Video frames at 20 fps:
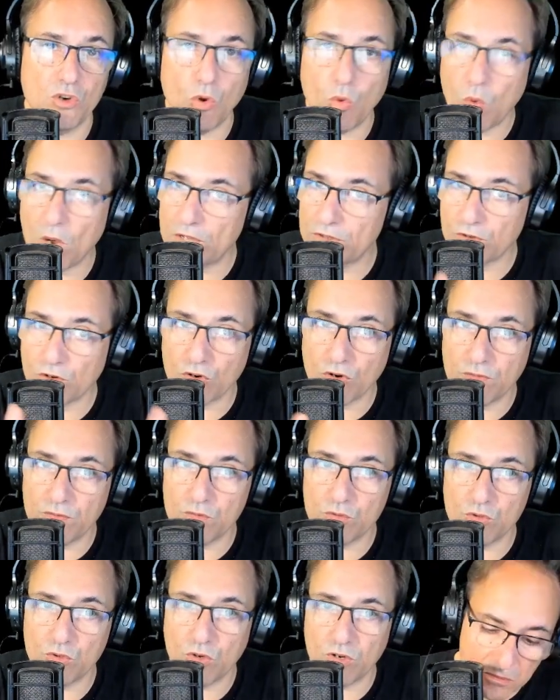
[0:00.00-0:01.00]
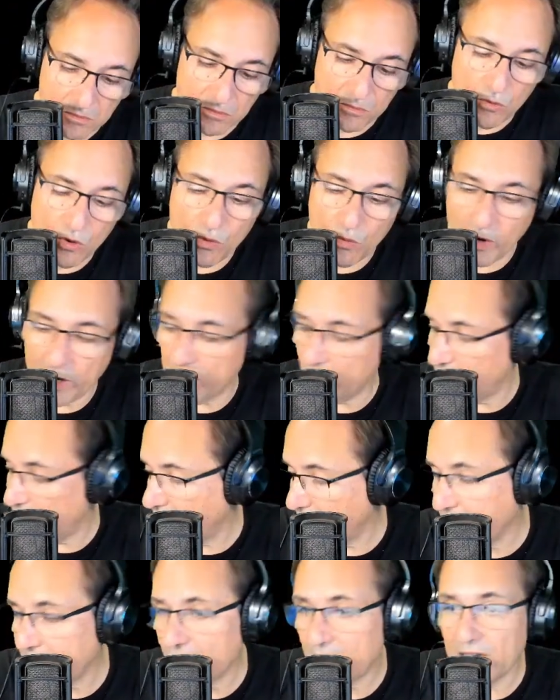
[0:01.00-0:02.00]
4. No funciona. Muy bueno, la
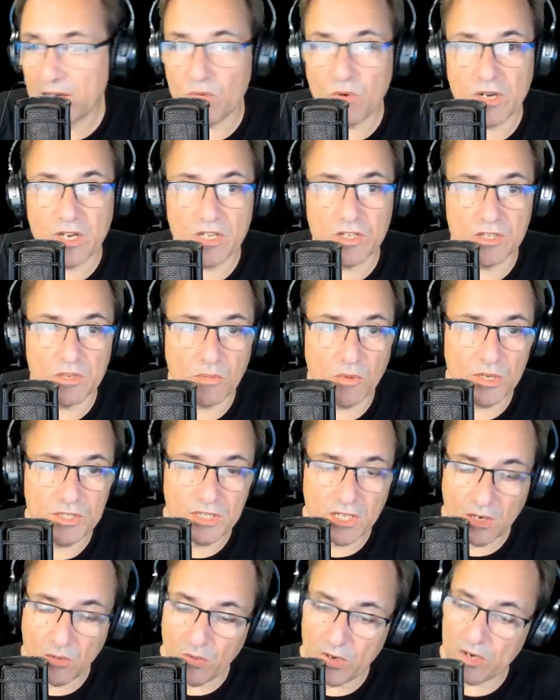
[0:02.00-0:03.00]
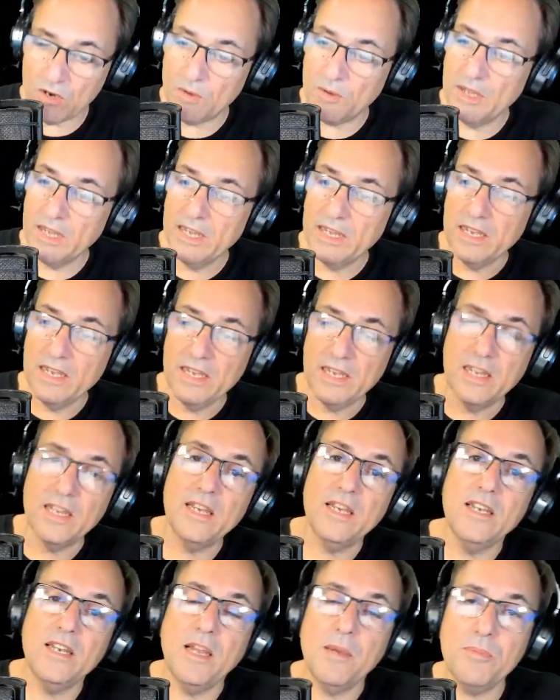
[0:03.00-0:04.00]
verdad que buenísimo. Así que bueno,
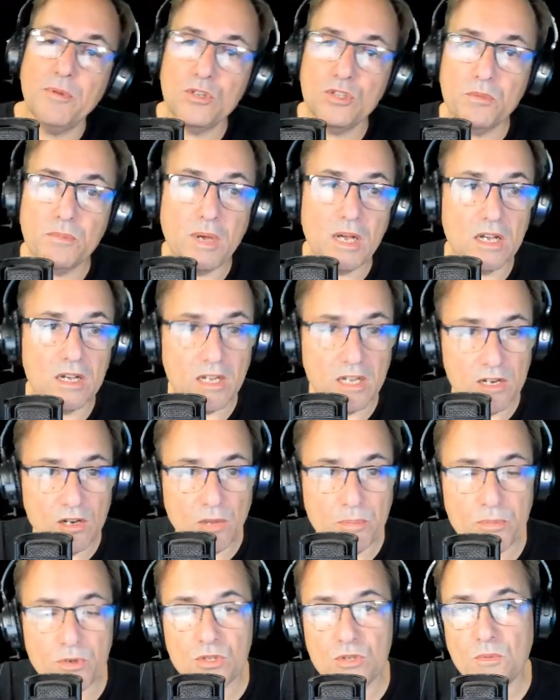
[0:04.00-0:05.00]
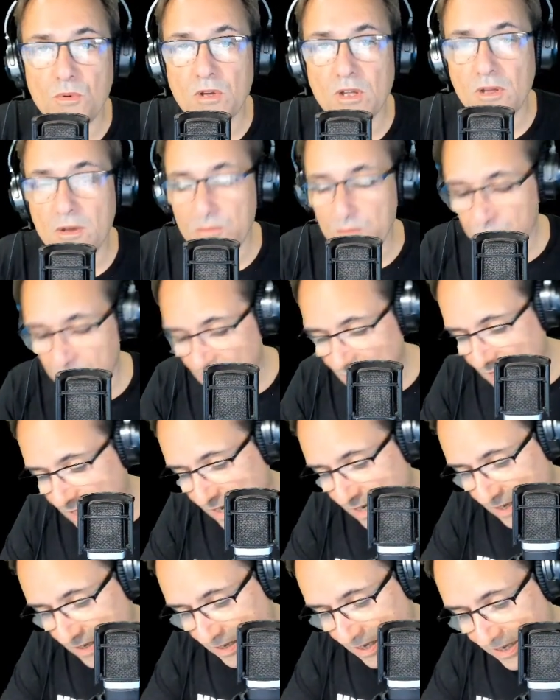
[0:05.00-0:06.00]
eh, las próximas, eh, los próximos que vamos
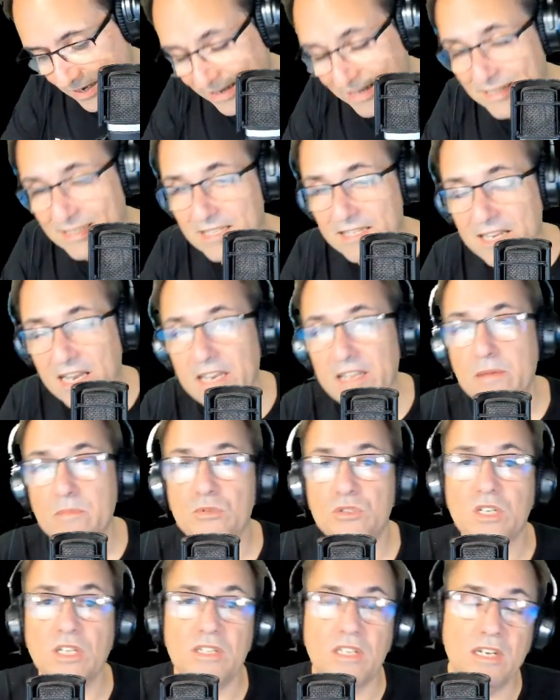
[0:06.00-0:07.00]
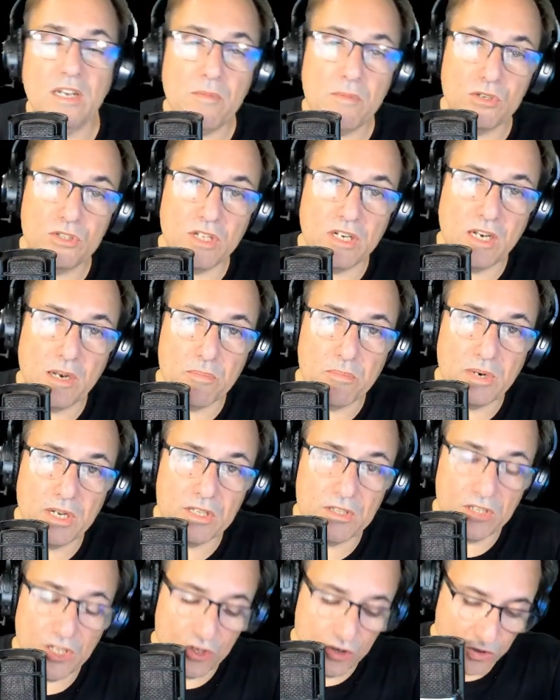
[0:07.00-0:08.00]
a, reseñar, que vamos a tener, vamos a tener
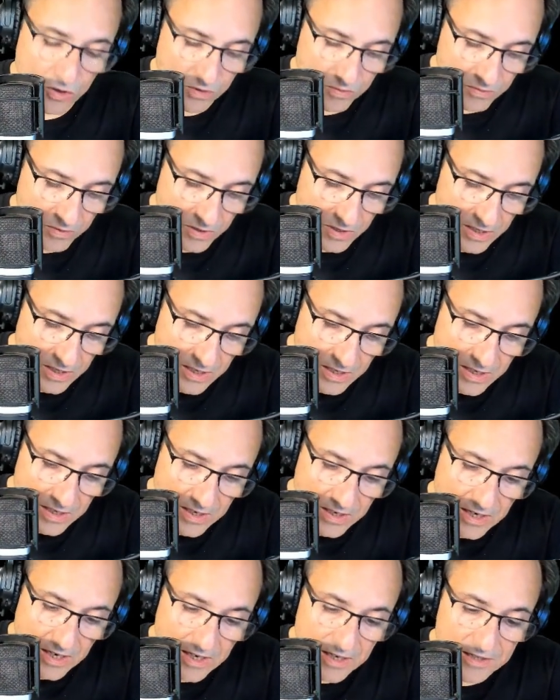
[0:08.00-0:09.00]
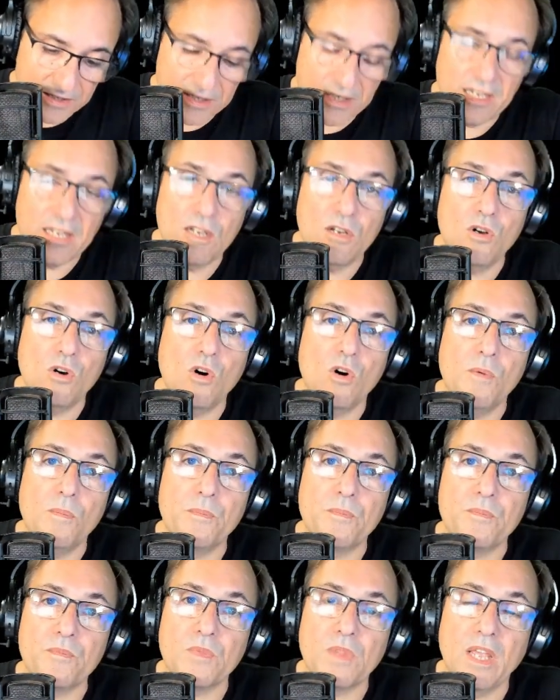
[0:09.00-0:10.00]
PlayStation 5,
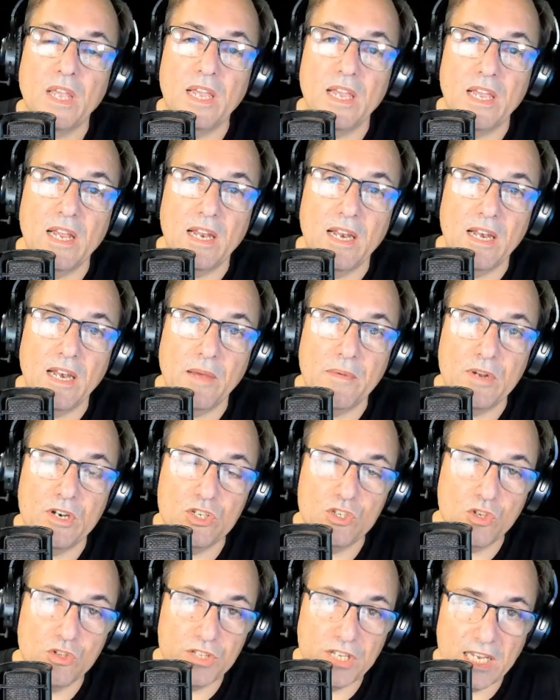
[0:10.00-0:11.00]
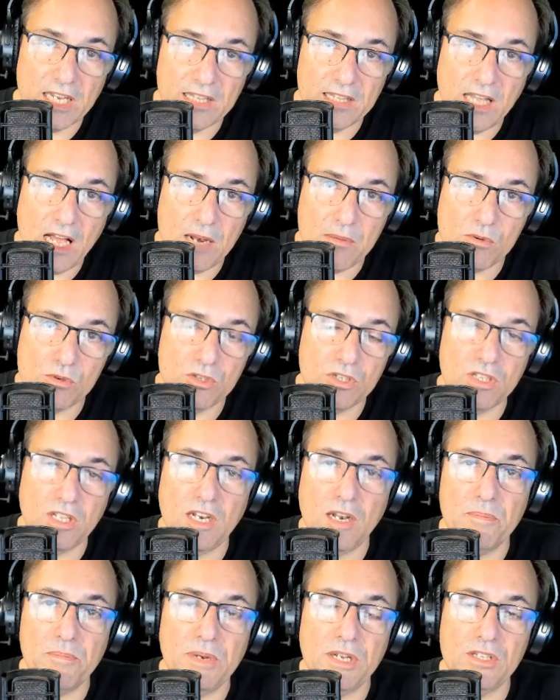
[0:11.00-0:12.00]
eh, la versión digital, vamos a
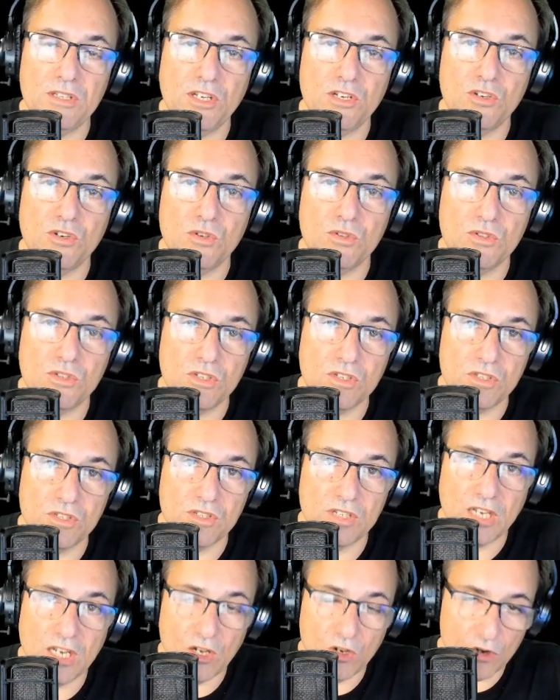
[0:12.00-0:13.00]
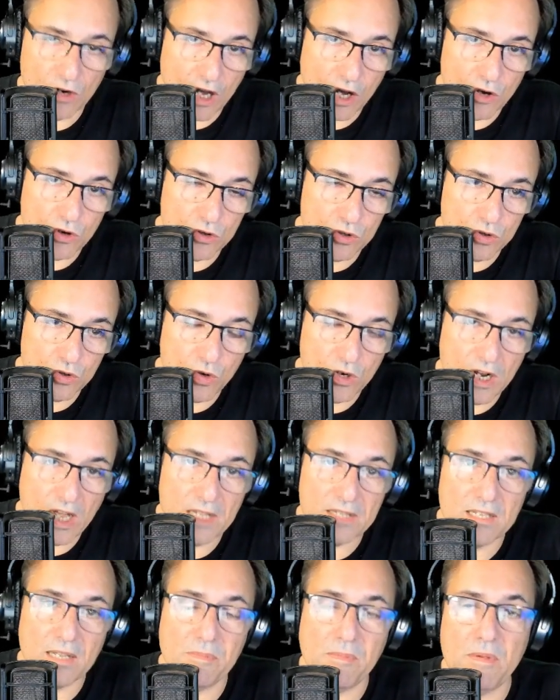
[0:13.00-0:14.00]
tener PlayStation 5, la consola,
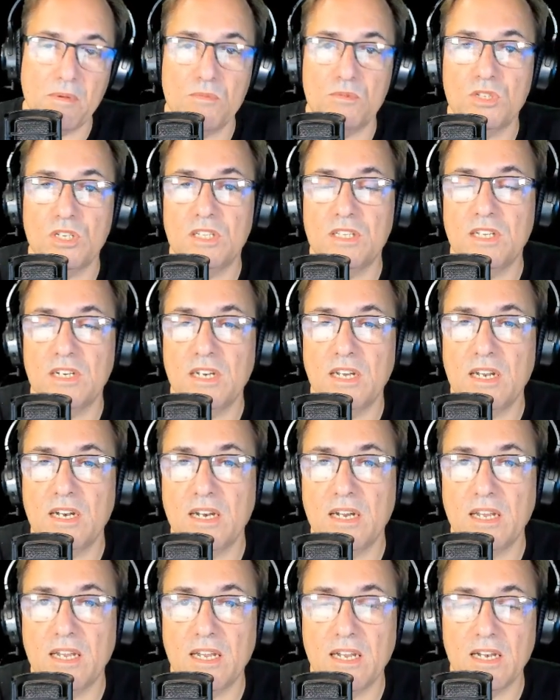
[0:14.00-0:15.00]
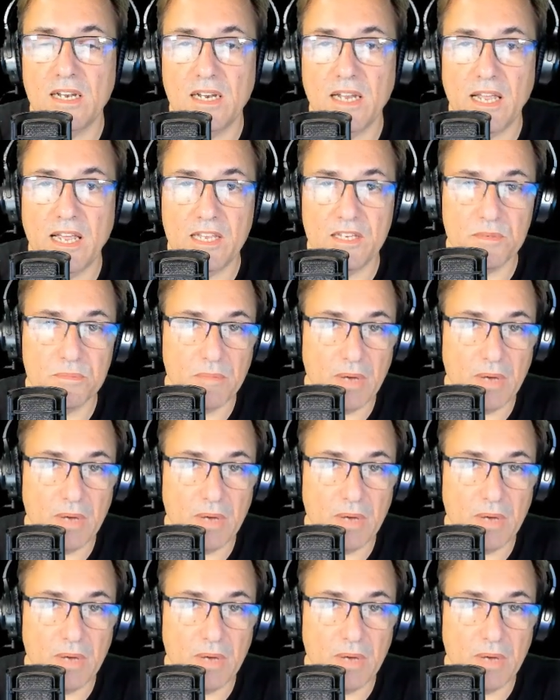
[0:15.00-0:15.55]
también vamos a tener el s